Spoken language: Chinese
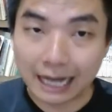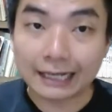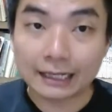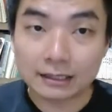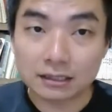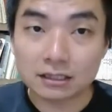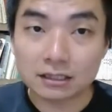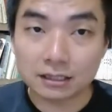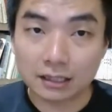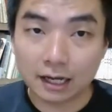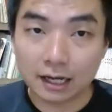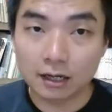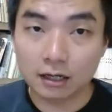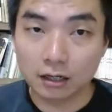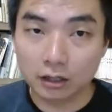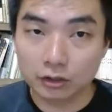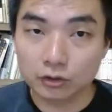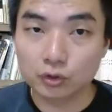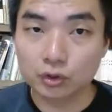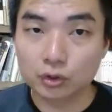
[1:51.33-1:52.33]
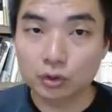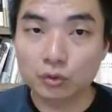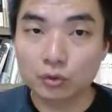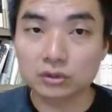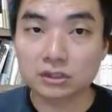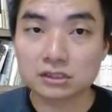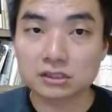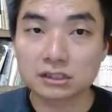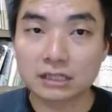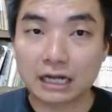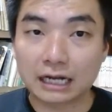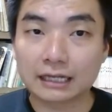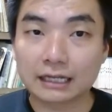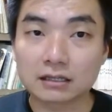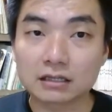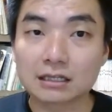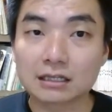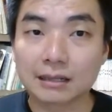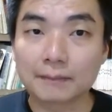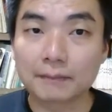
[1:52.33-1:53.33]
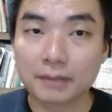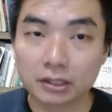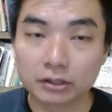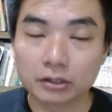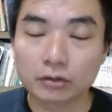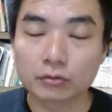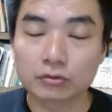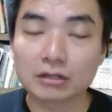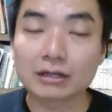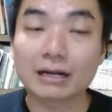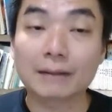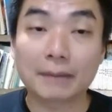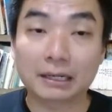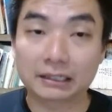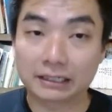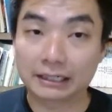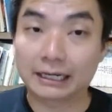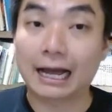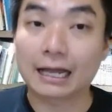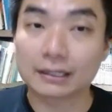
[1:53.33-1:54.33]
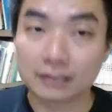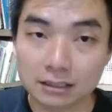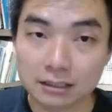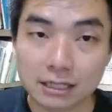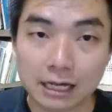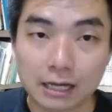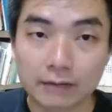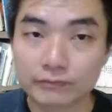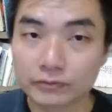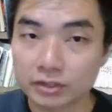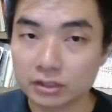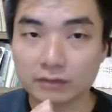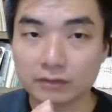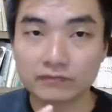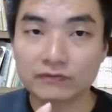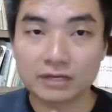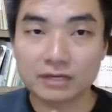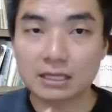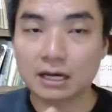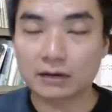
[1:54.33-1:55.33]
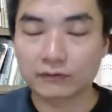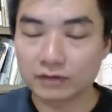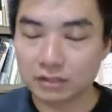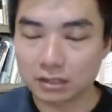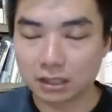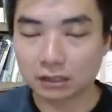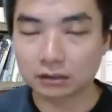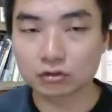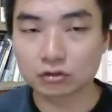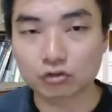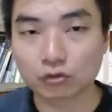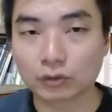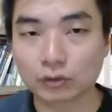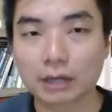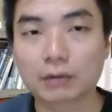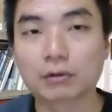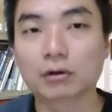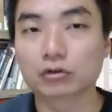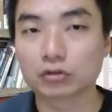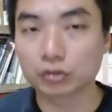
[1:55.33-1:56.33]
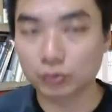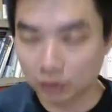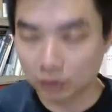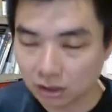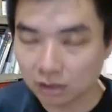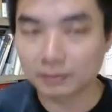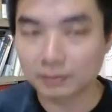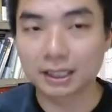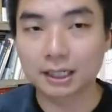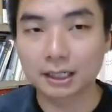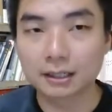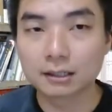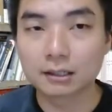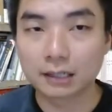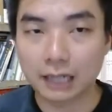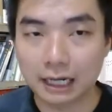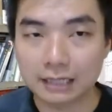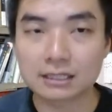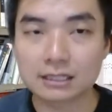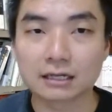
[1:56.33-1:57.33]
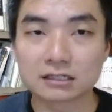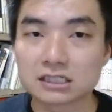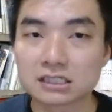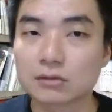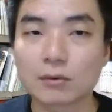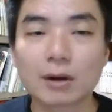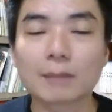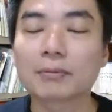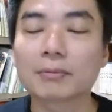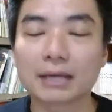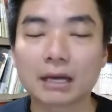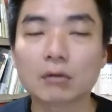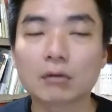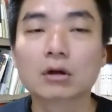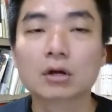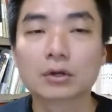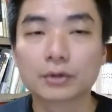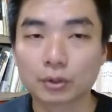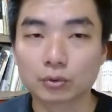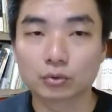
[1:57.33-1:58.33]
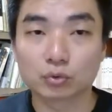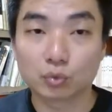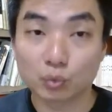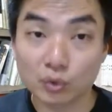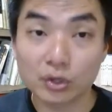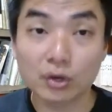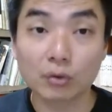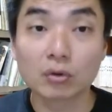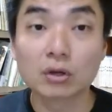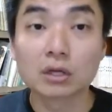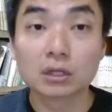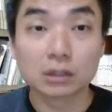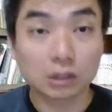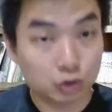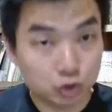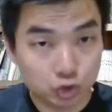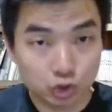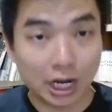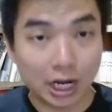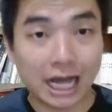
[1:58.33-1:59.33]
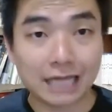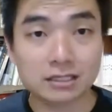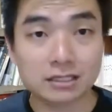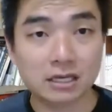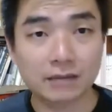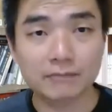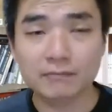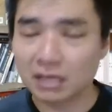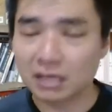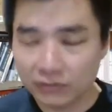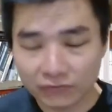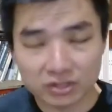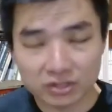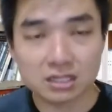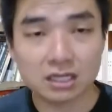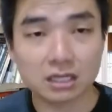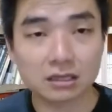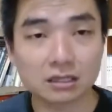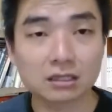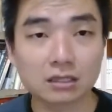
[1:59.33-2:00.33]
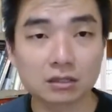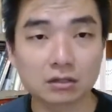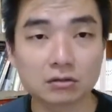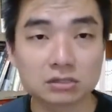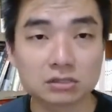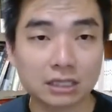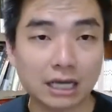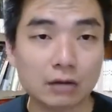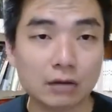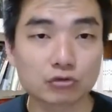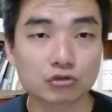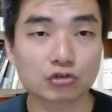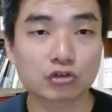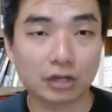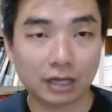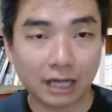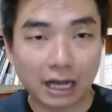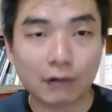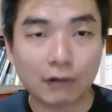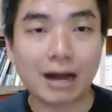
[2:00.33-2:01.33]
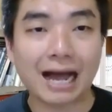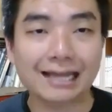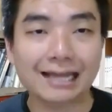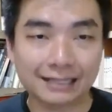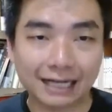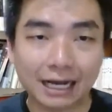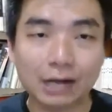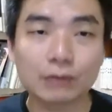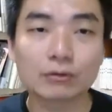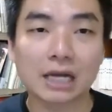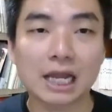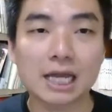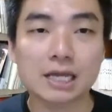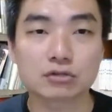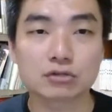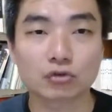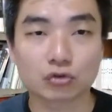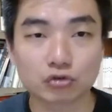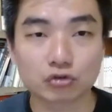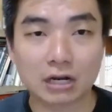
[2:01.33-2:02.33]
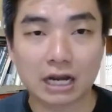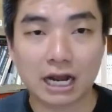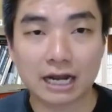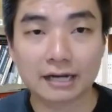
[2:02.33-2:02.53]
拿给自己的儿女，或者是拿给自己的朋友，叫他帮你看一下，这点非常非常的重要哈，所以我特别来讲，希望不要有独有的血汗钱，每一分钱真的都是靠血、靠汗、靠泪所